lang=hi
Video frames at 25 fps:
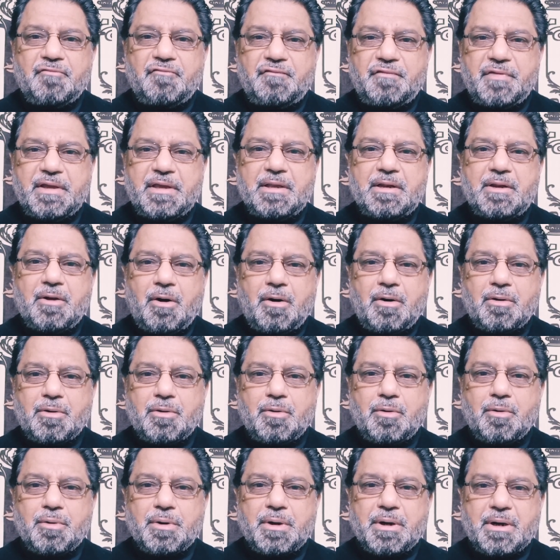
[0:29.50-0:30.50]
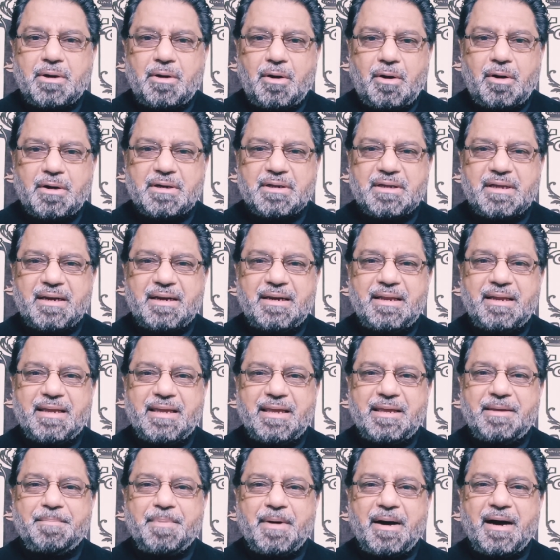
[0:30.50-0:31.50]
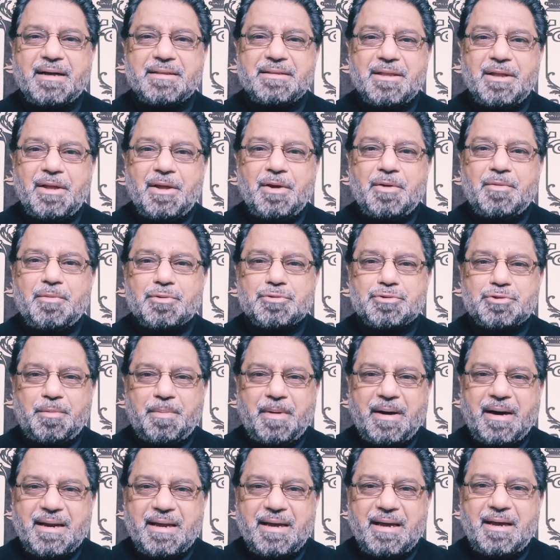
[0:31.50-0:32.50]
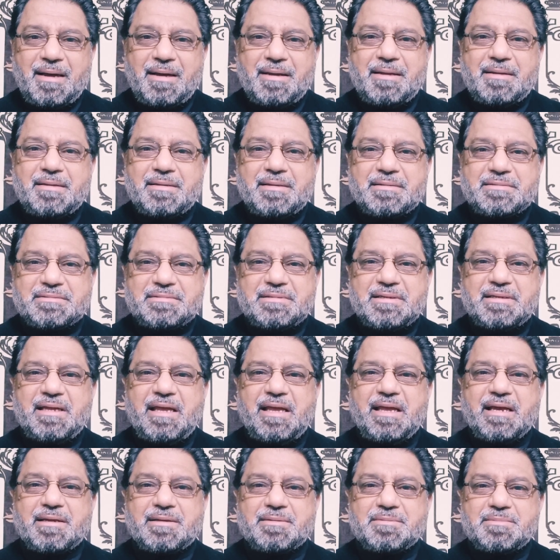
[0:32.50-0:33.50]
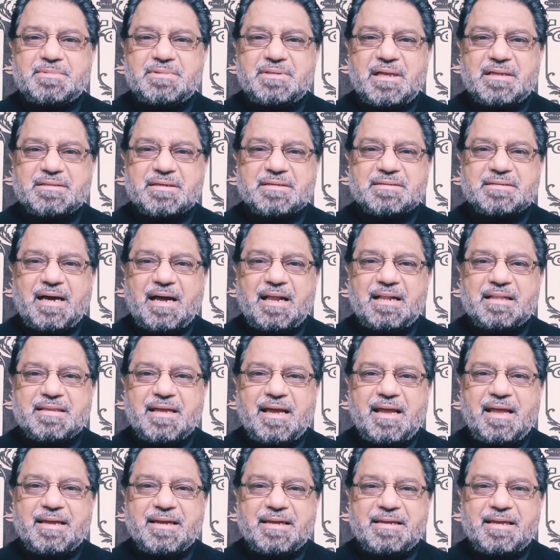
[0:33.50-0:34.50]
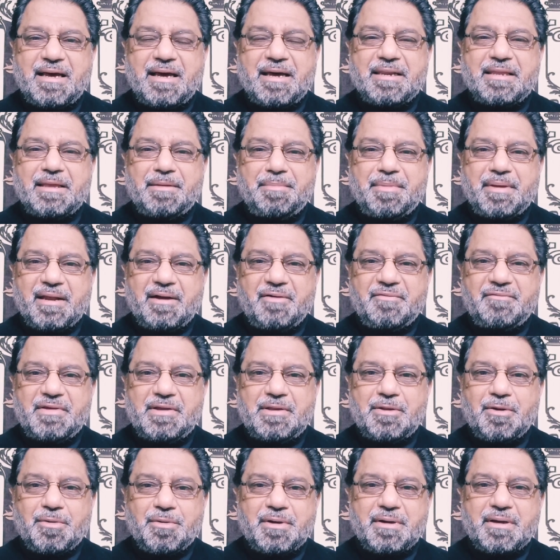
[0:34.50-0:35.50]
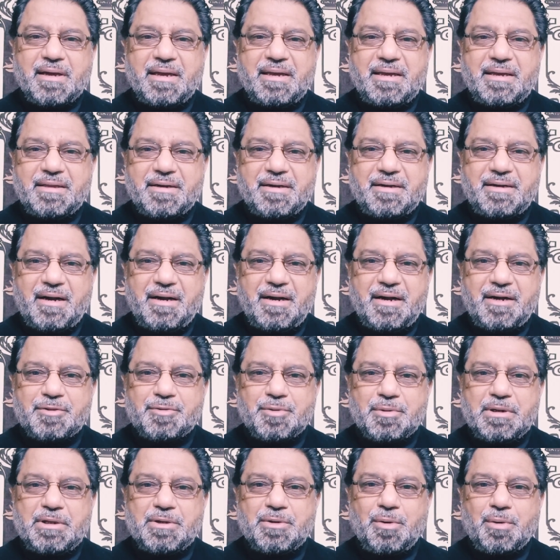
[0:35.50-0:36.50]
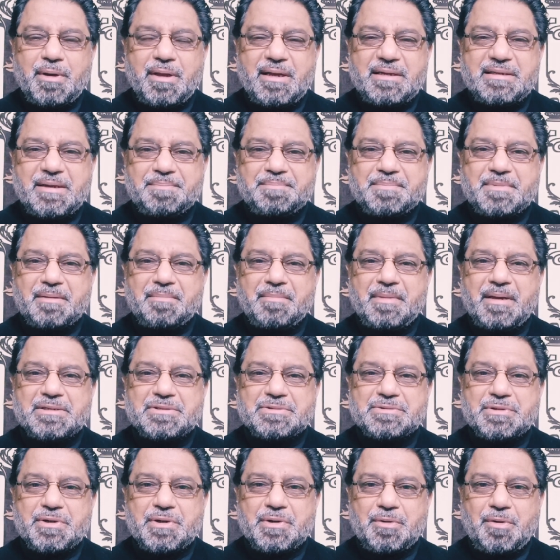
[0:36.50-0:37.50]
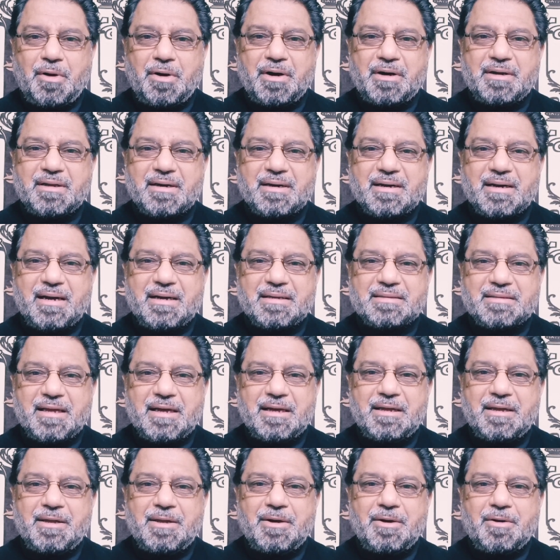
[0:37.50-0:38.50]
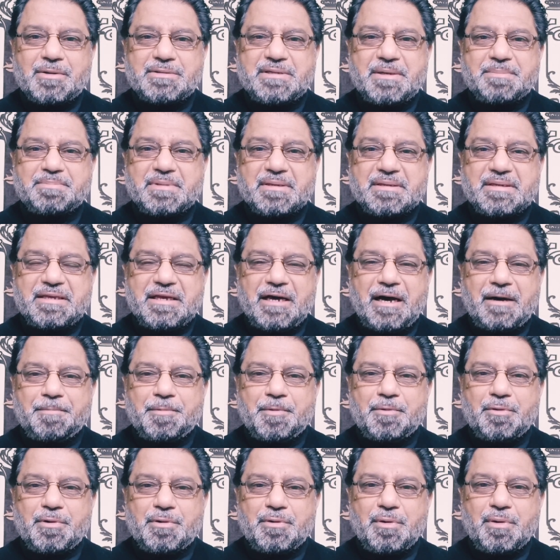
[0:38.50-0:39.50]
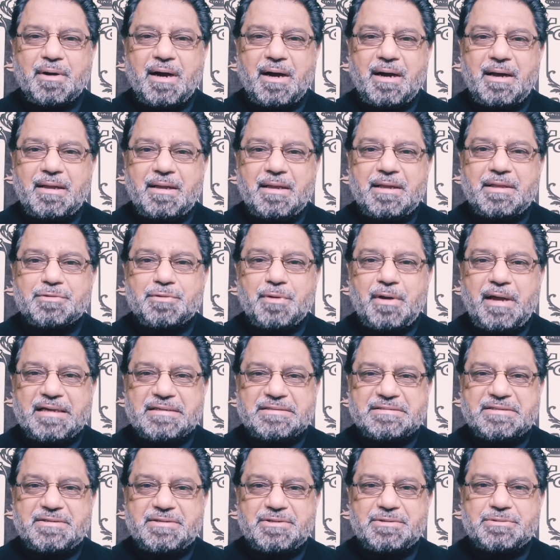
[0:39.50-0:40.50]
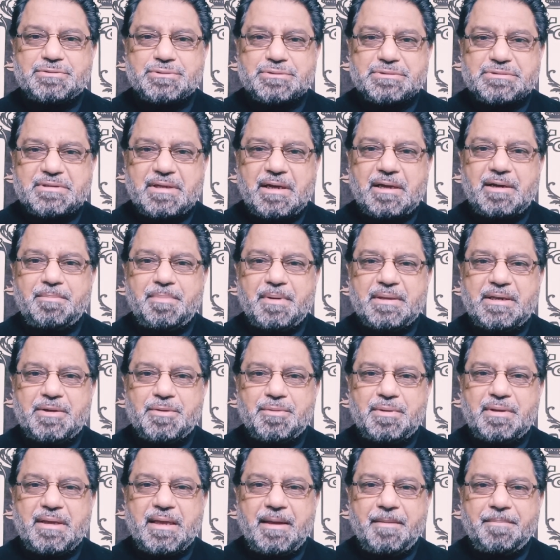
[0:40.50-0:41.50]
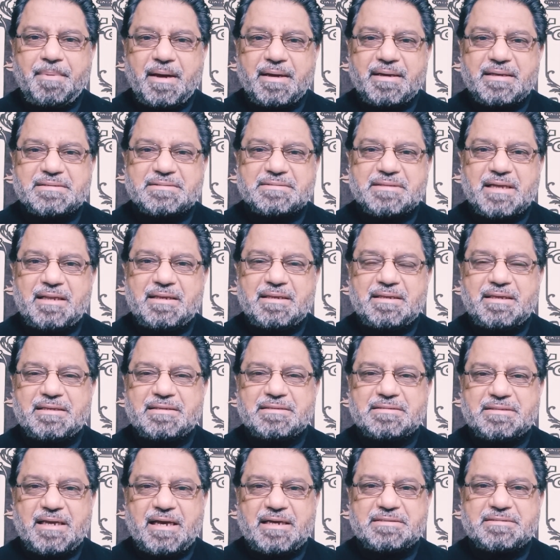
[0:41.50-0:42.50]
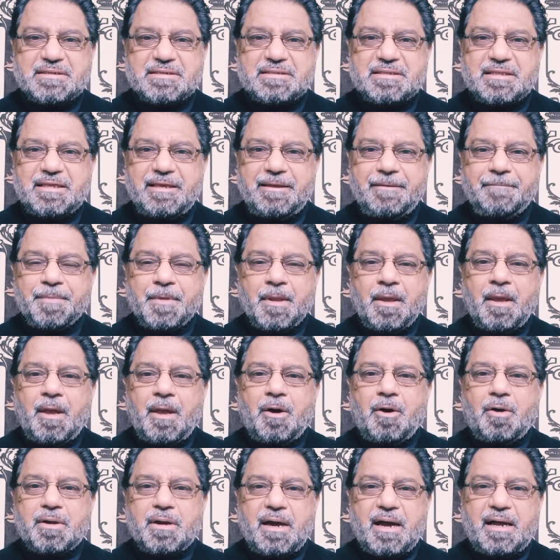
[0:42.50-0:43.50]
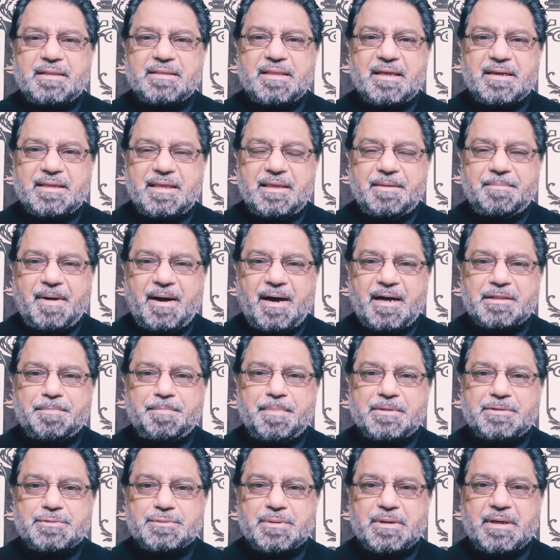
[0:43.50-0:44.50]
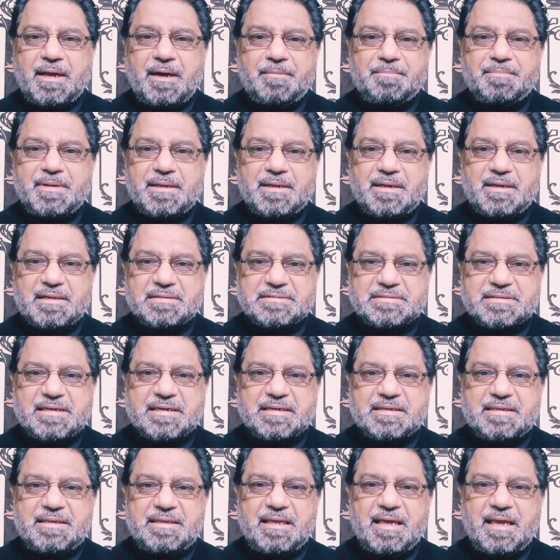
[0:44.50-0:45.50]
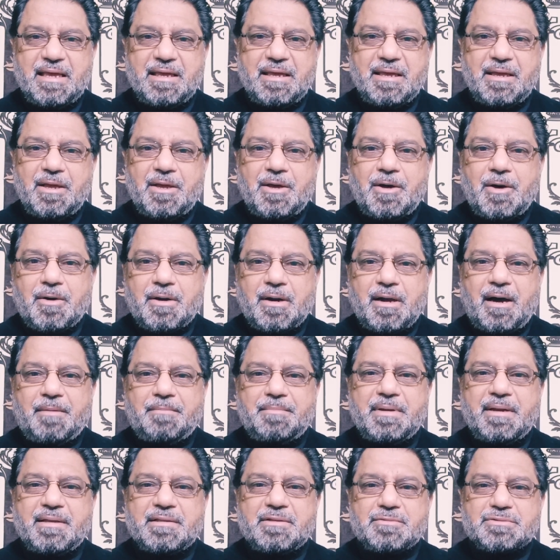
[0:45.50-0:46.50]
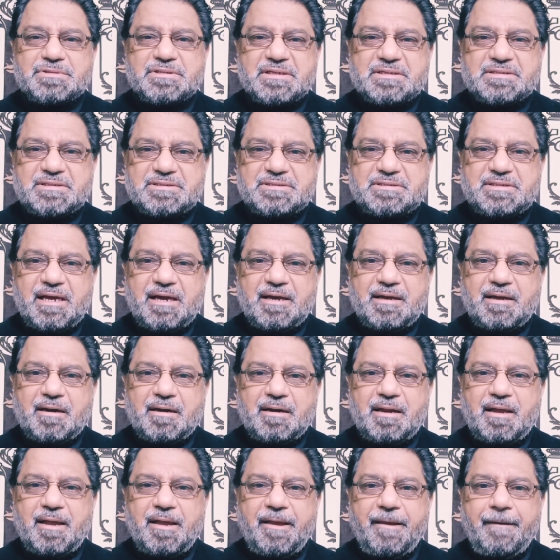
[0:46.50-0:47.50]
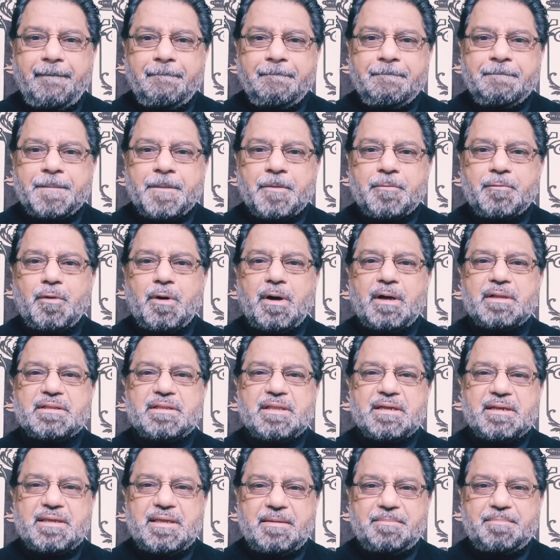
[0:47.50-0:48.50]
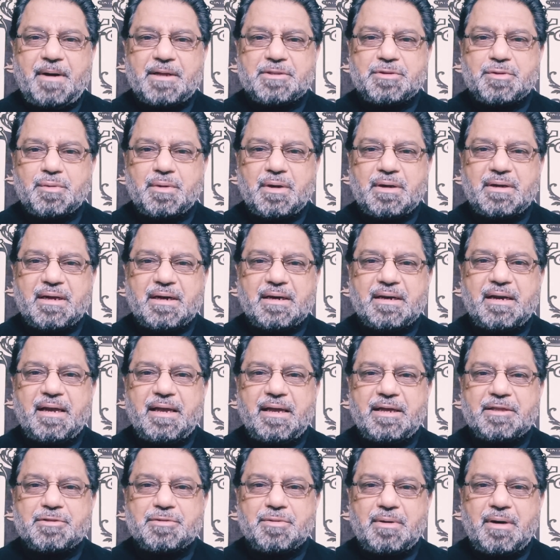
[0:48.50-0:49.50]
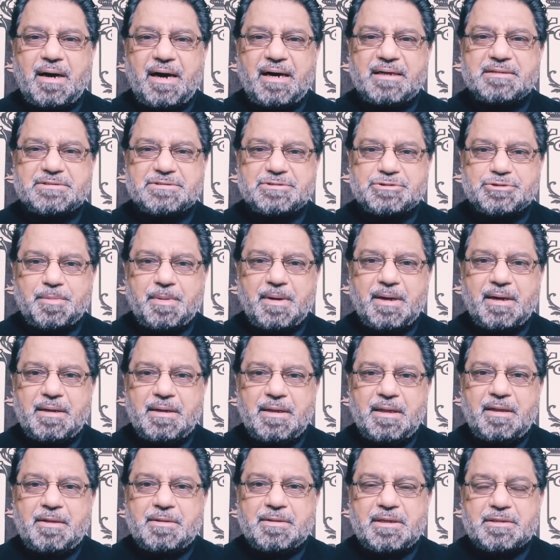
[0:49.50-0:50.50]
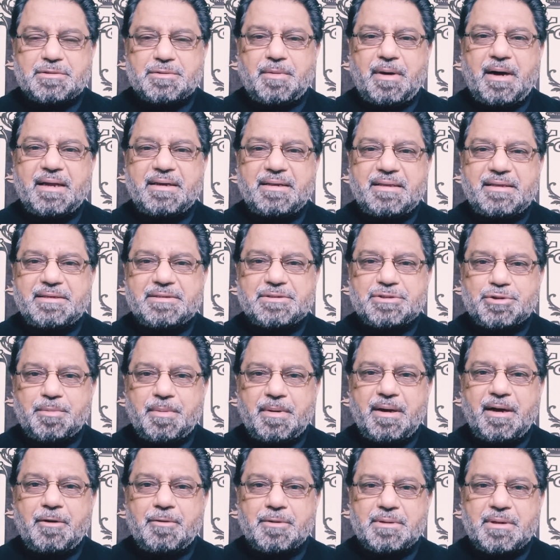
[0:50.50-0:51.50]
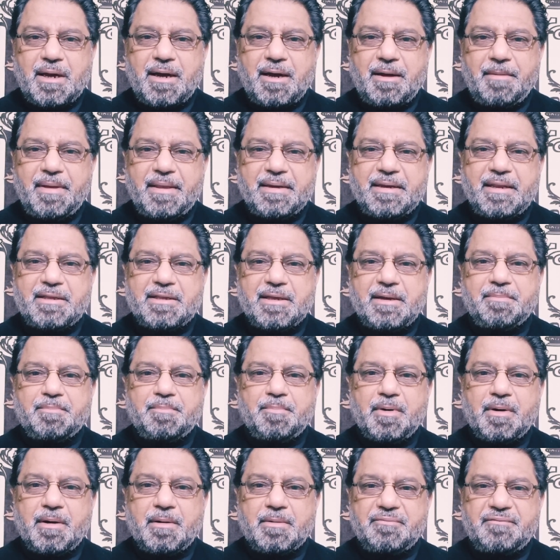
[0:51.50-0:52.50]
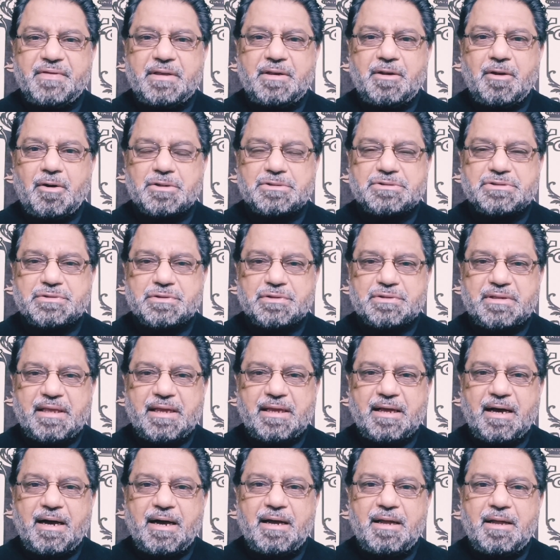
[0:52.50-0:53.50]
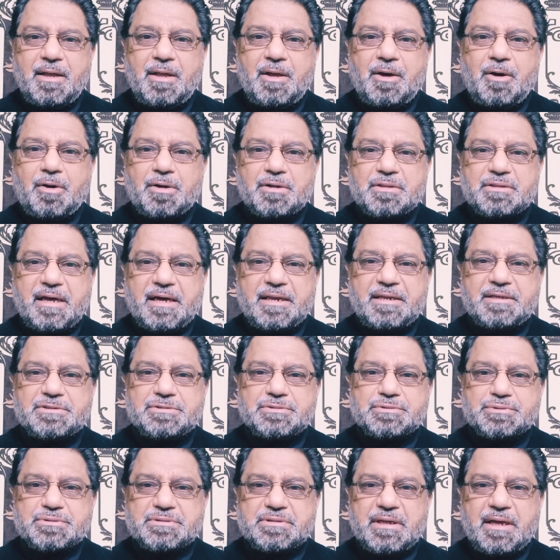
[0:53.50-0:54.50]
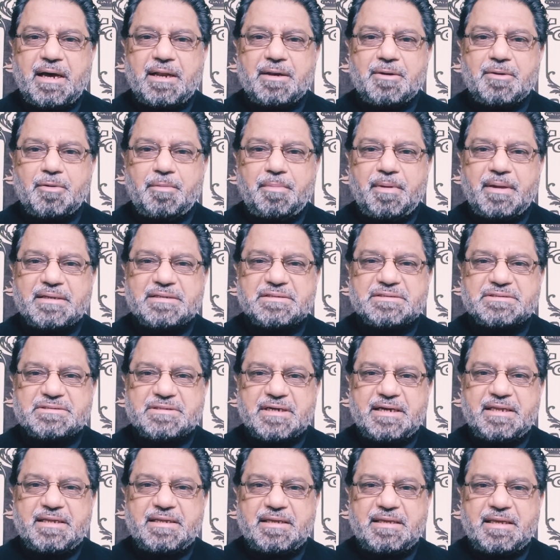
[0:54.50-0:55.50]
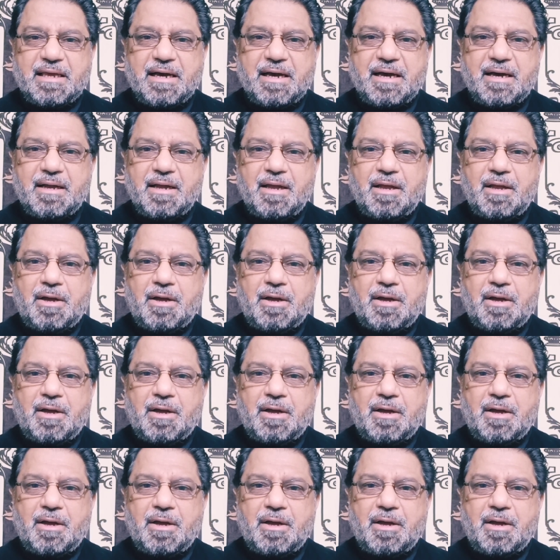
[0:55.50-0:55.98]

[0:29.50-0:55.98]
वी लॉग को रिकॉर्ड करने के बाद वो दोबारा एक नज़र डालता है कि यार ये मेरा वी लॉग कहीं रिडंडेंट तो नहीं हो गया जब तक मैं इसको रिकॉर्ड कर रहा था और जब तक ये अपलोड होगा तो ऐसी ही सूरत बनी हुई है पाकिस्तान की सियासत की और अंदर की बात पे चूँकि हमने नज़र रखनी है और हमने जब तजिया करना है वो अंदर की बातों का करना है तो आज सुबह एतवार की सुबह उठा मैंने जब वी लॉग्स को देखा और सारी सूरत हाल को मैंने स्टडी किया